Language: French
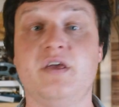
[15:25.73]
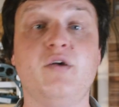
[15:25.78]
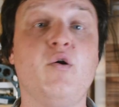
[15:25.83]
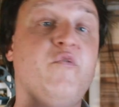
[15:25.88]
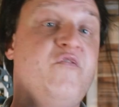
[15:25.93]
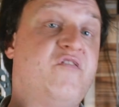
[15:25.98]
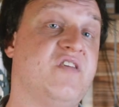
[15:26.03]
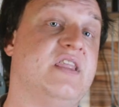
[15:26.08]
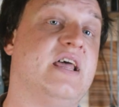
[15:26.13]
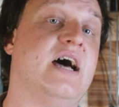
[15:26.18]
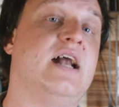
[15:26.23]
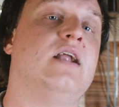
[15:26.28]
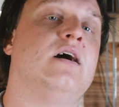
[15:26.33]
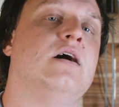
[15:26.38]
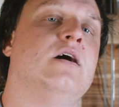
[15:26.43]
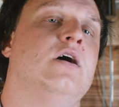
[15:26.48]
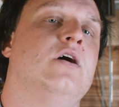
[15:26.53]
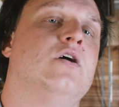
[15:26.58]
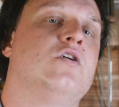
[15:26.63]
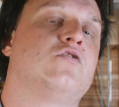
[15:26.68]
et au final,
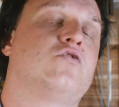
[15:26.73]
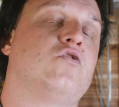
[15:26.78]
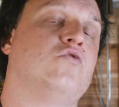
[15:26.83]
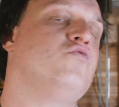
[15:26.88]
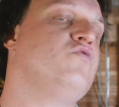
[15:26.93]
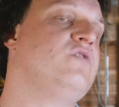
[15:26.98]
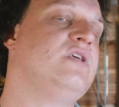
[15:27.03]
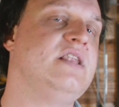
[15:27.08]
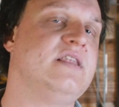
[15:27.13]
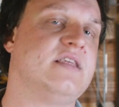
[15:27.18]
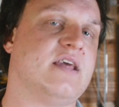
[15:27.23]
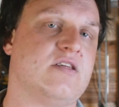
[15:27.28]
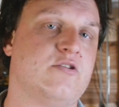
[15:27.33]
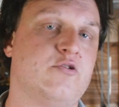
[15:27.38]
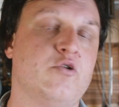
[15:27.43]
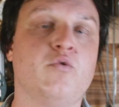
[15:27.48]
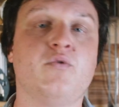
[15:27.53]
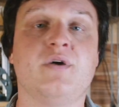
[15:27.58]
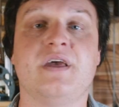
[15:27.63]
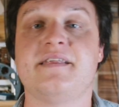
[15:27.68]
son
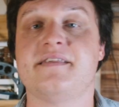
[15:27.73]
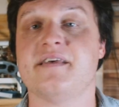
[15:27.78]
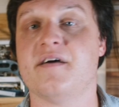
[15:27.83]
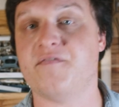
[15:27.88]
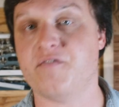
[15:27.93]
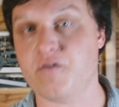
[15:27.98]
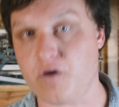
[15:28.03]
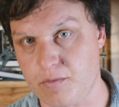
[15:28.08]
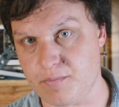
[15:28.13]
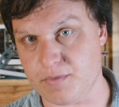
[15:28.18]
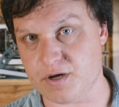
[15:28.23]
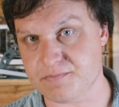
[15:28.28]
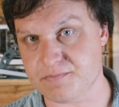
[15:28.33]
utilisation et sa forme.